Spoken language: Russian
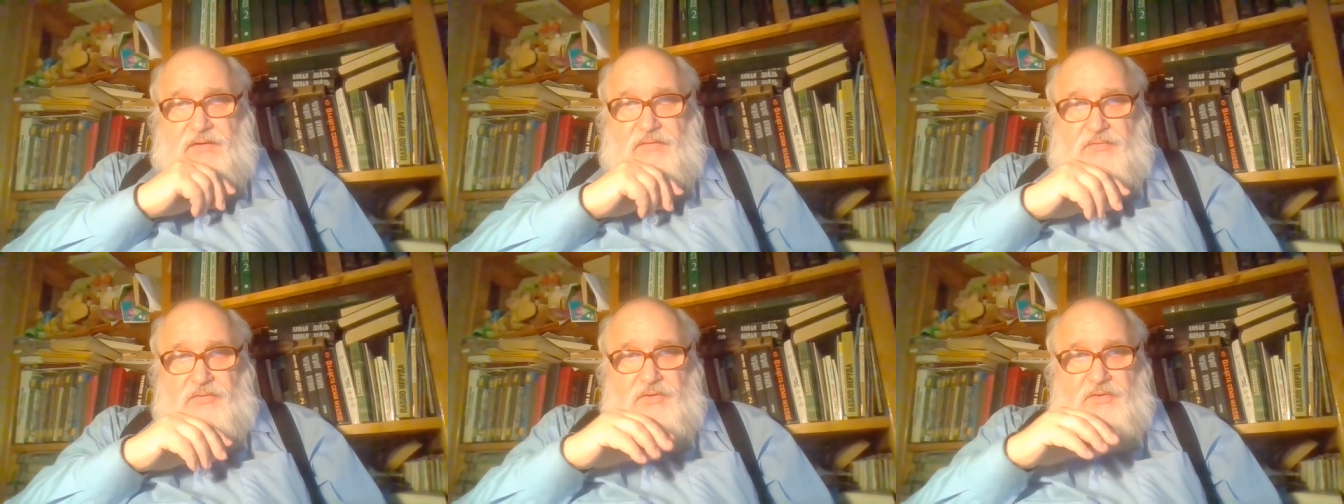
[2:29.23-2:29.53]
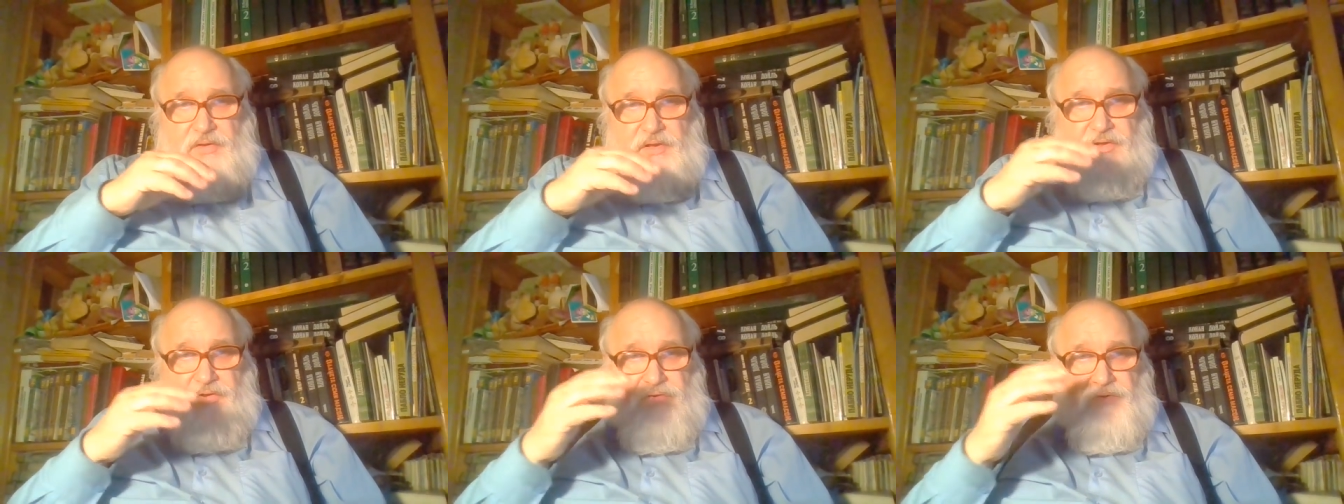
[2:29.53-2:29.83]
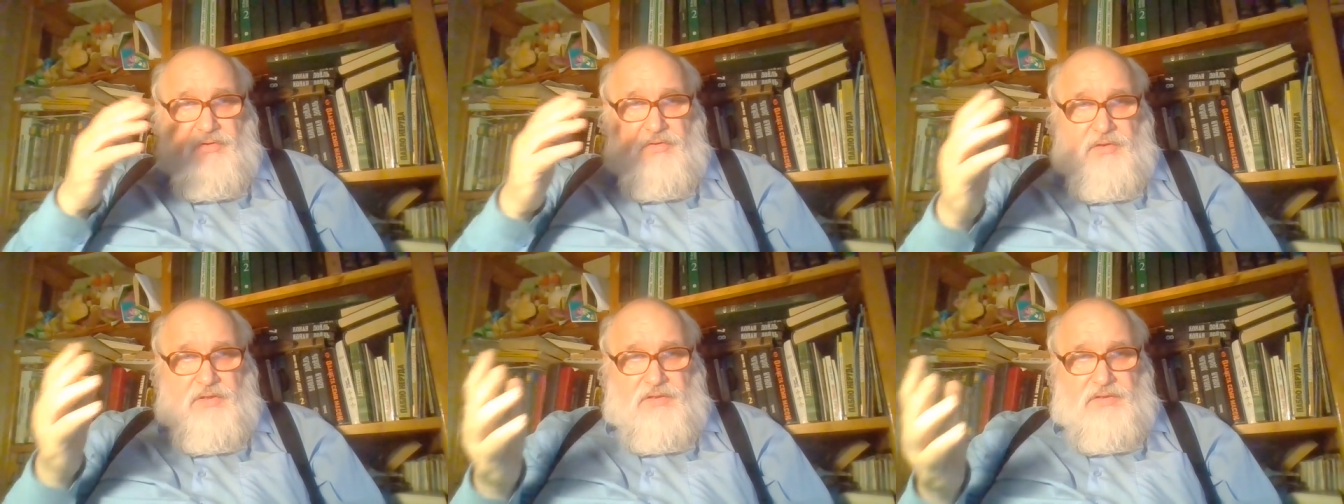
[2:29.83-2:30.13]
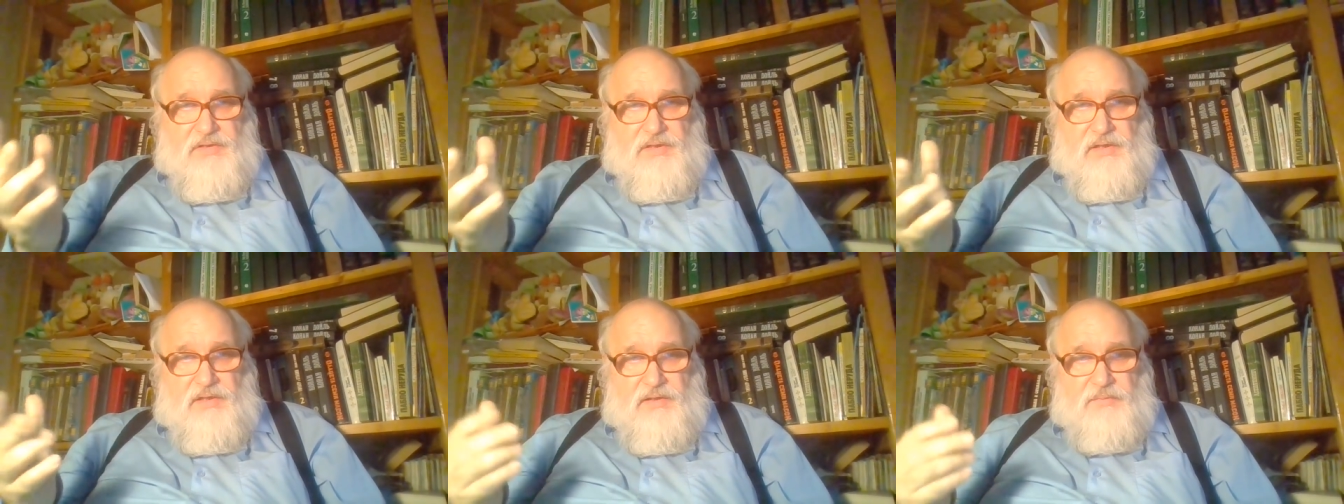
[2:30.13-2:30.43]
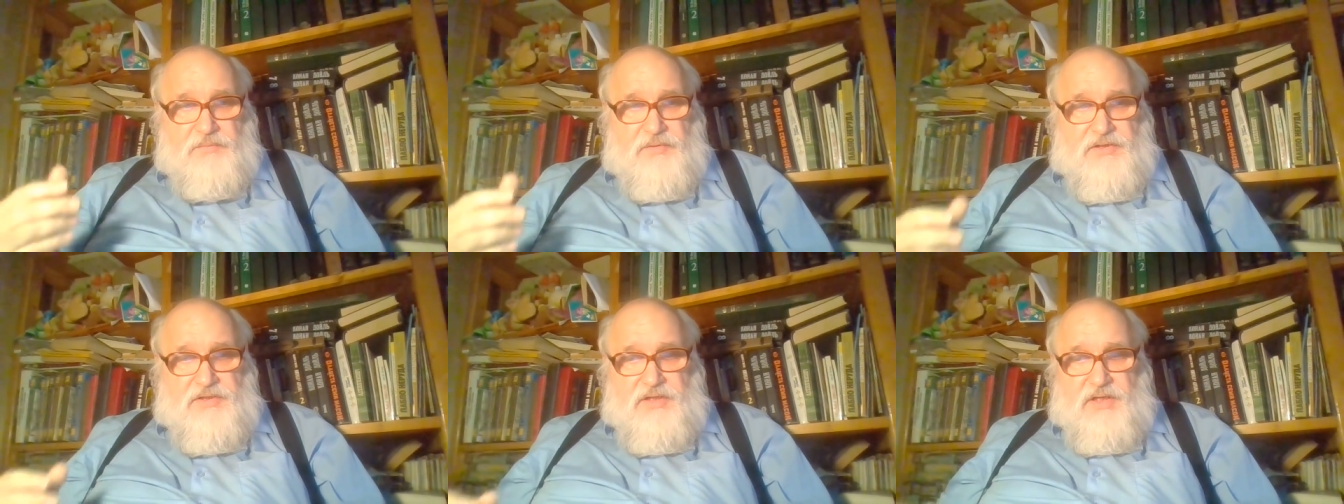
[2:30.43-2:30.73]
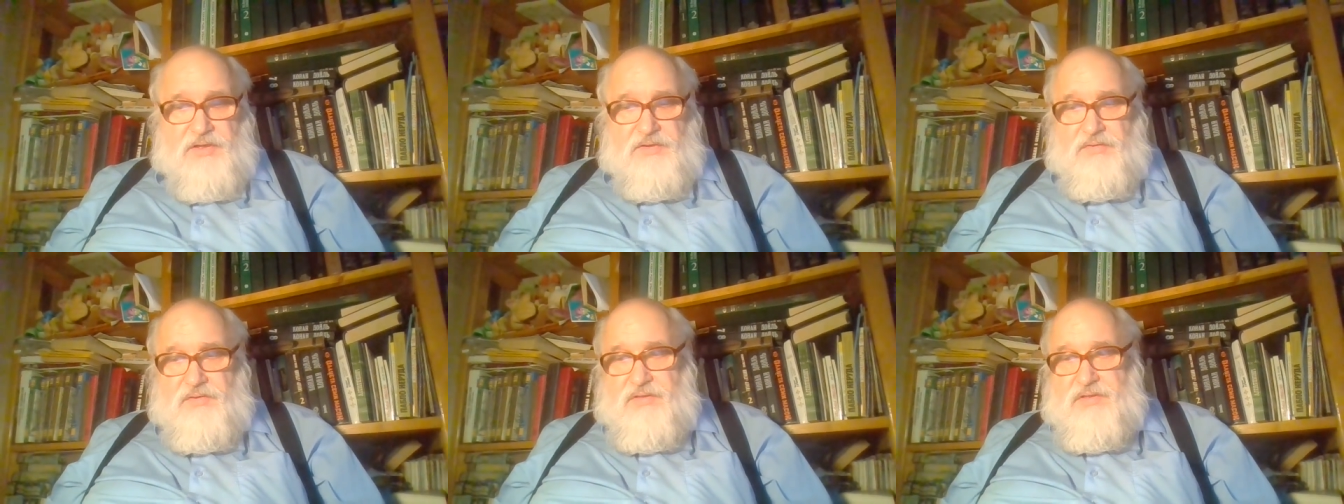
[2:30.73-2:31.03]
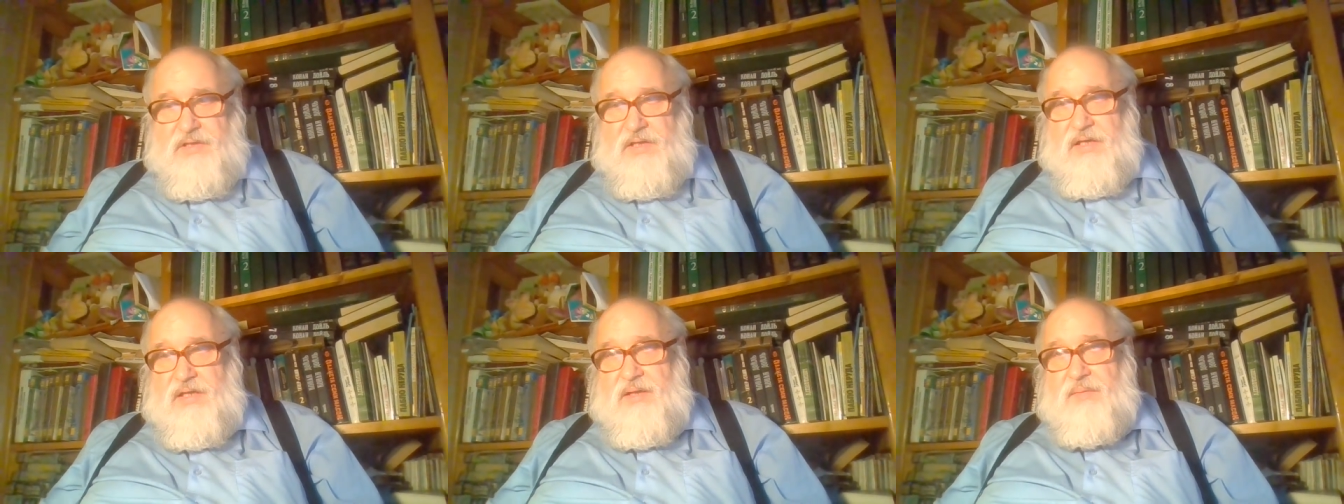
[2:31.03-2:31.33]
Вот, значит, он раз, беседует
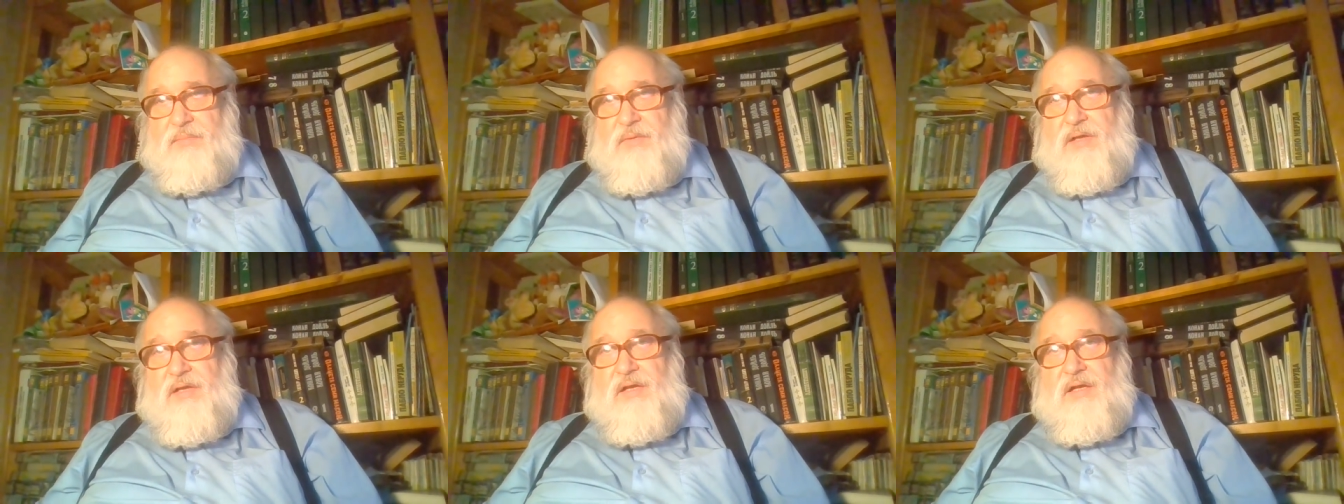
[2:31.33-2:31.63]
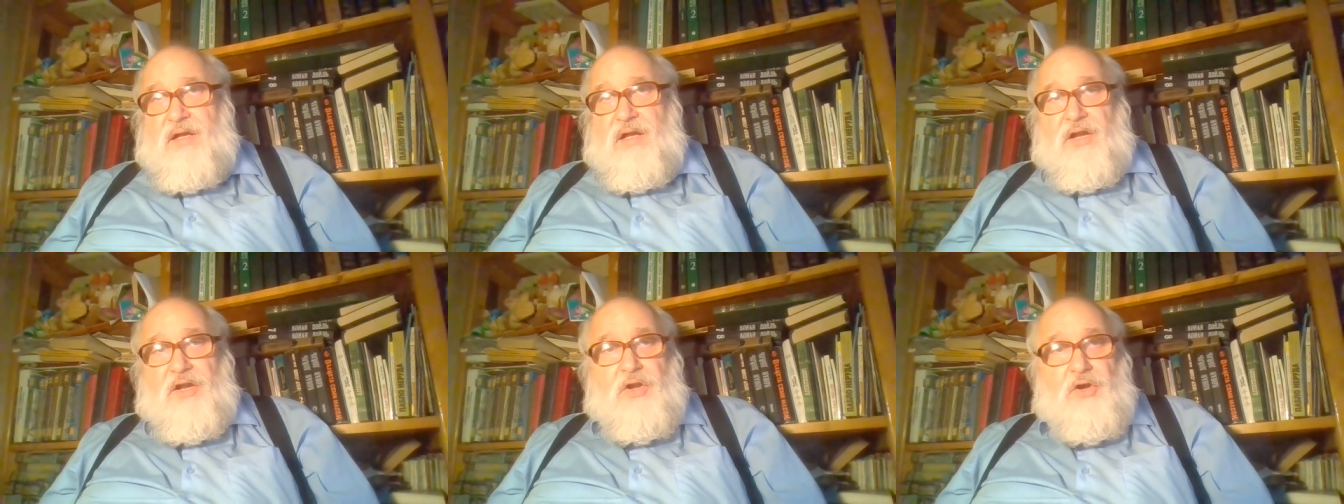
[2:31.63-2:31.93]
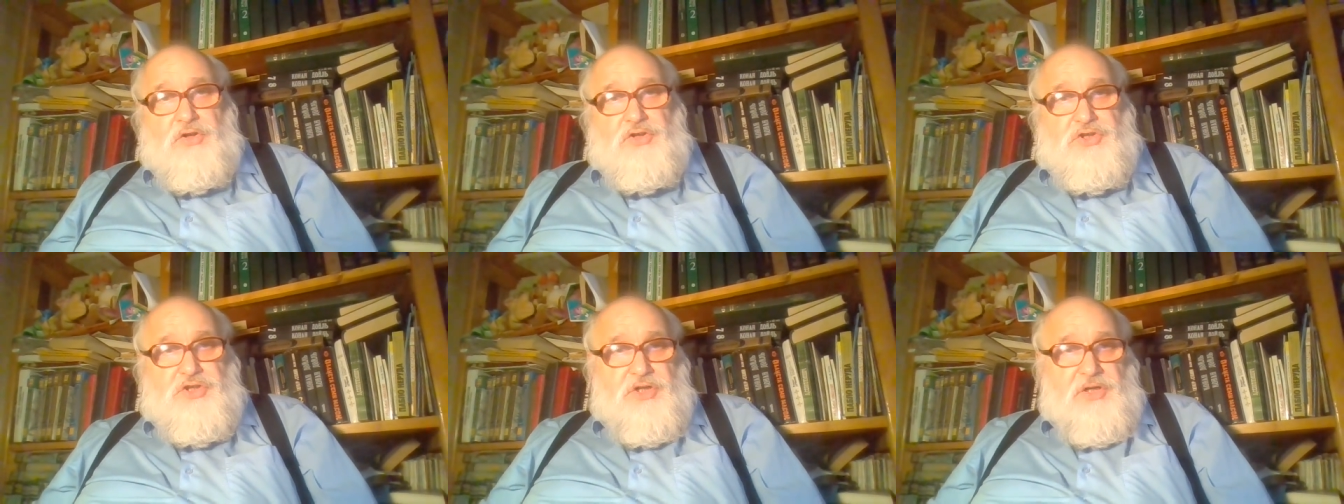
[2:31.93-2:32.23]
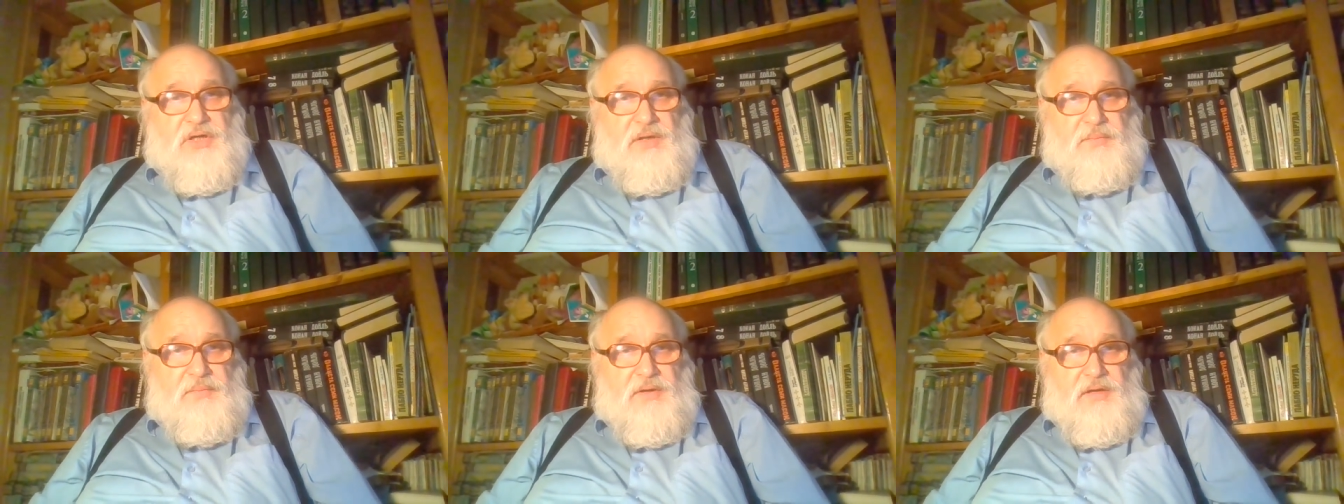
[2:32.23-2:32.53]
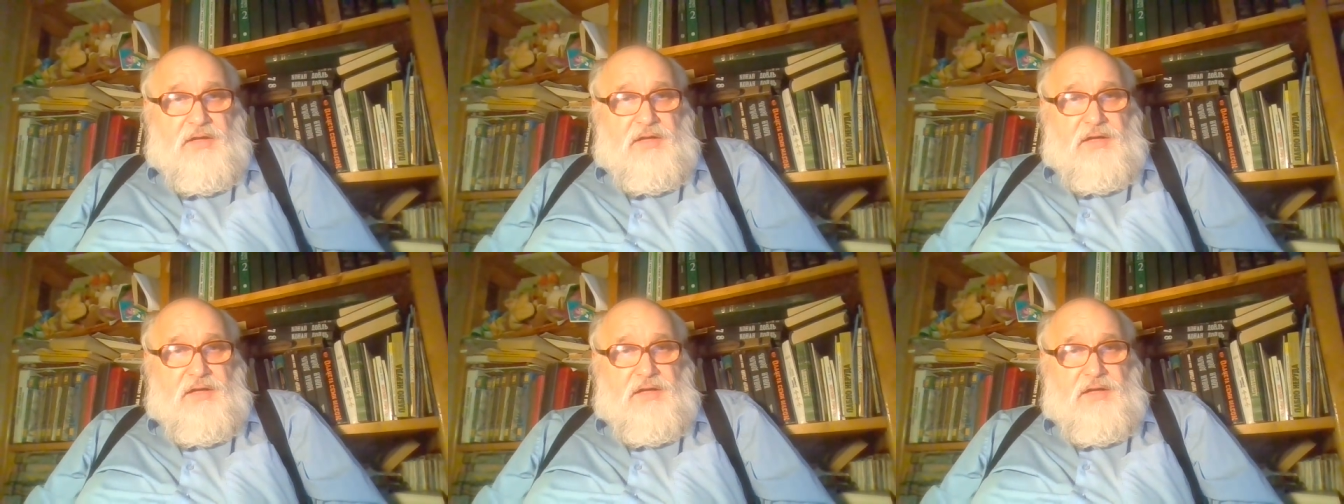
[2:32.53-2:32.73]
с неким летчиком,